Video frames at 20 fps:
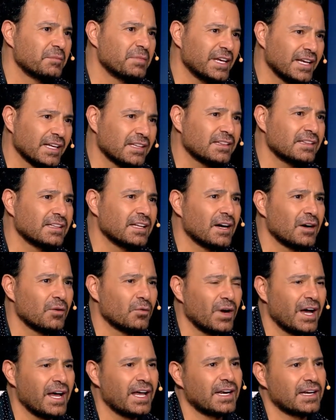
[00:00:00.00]
بيئتنا
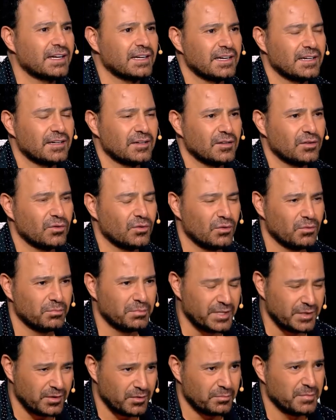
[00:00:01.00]
واهلنا
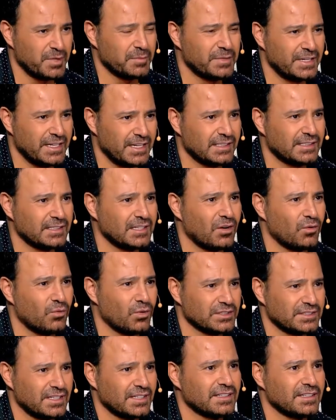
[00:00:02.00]
وببلادنا
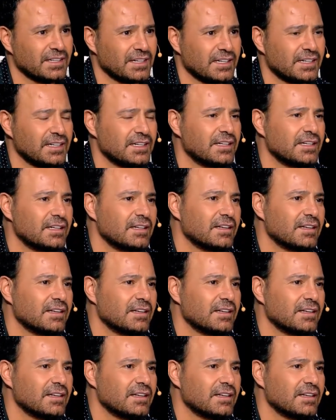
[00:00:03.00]
ووطننا